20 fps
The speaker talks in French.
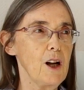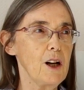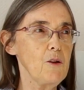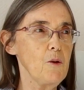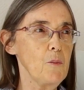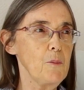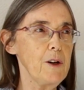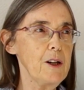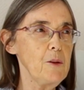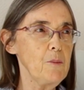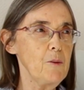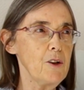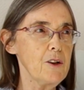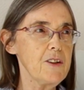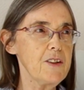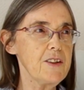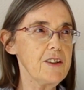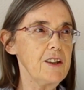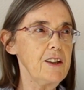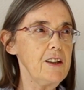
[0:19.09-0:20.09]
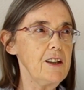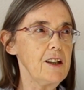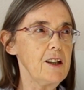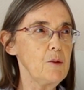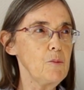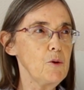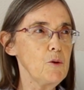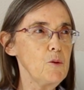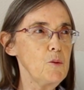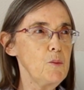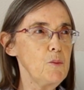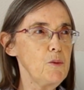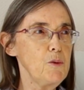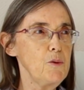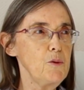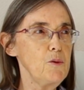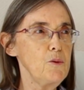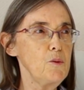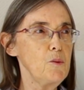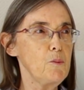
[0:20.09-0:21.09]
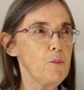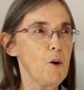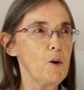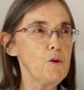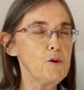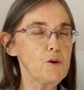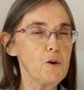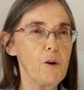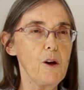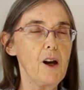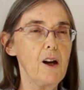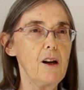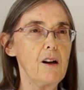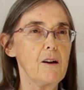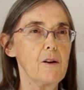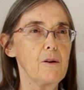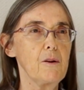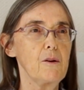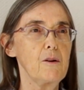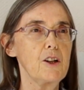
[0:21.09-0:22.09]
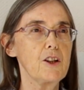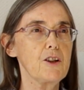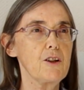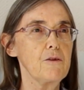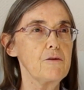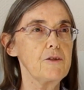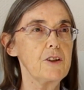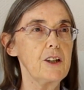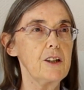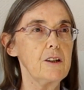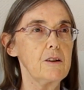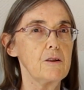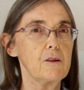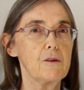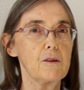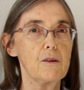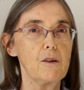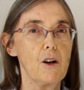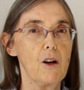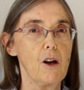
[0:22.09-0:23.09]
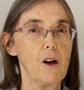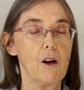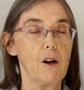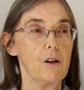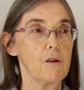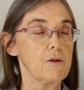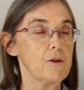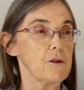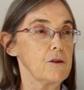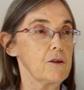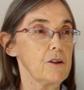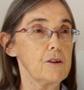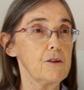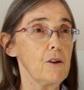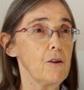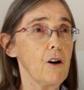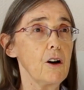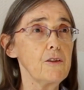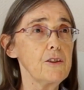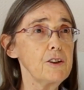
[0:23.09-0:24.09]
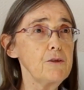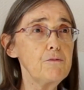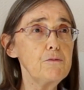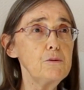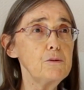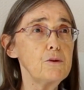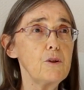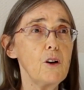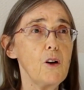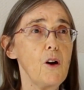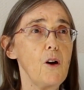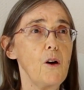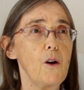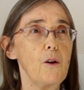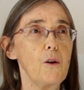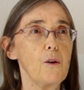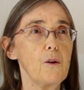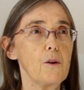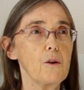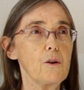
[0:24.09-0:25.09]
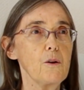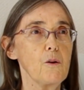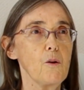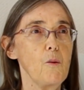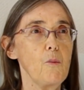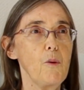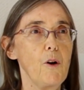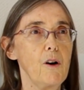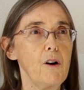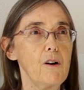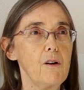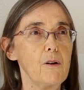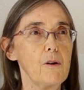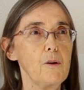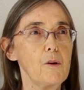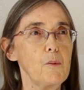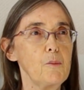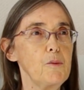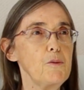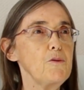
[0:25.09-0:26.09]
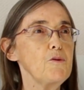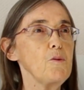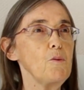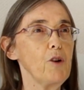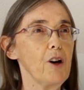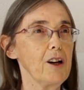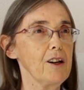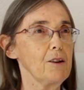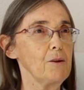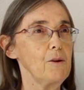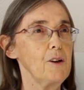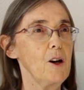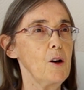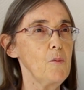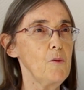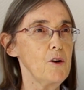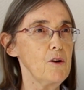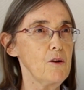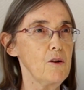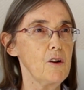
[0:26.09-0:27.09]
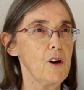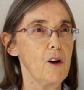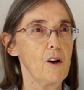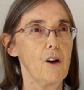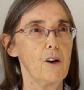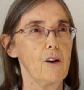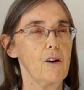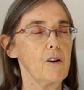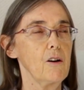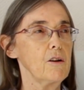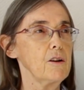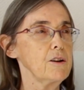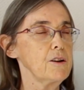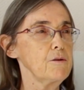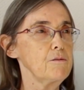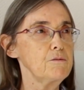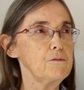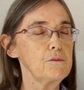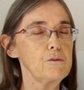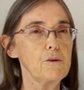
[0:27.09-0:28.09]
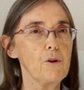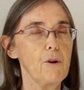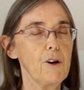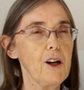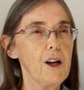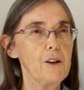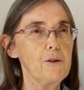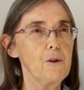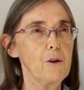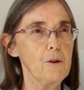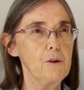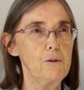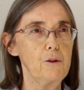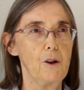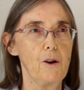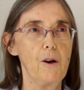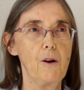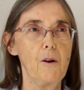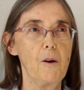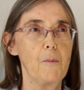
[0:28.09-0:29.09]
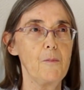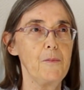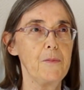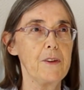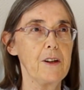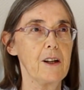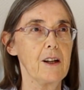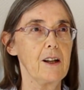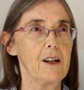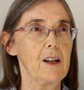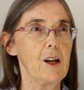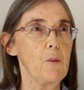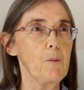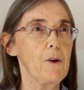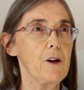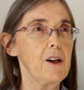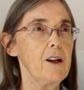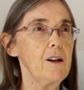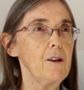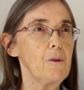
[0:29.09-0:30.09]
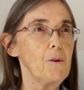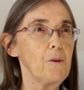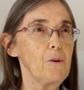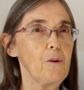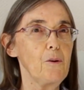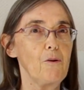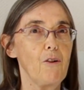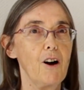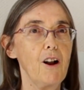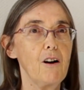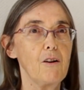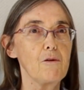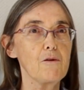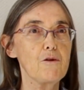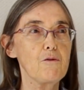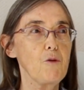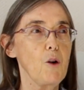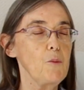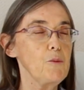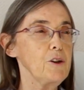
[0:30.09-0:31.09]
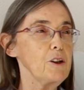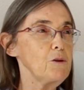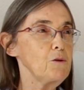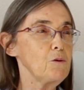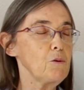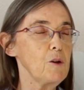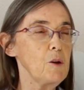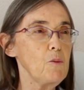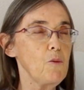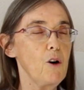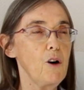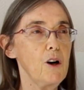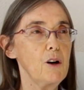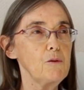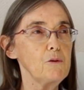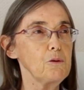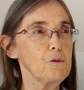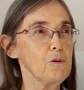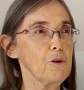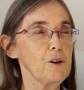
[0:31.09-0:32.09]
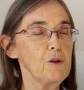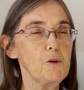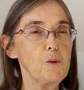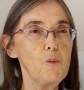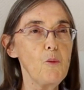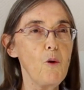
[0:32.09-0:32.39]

L'accompagnement ici, il est beaucoup plus ponctuel. Euh, les gens viennent, euh, c'est un rendez-vous que l'on prend plus ou moins régulièrement. Un rendez-vous de trois quarts d'heure, une heure. Et après, voilà, on se voit peut-être tous les mois ou tous les deux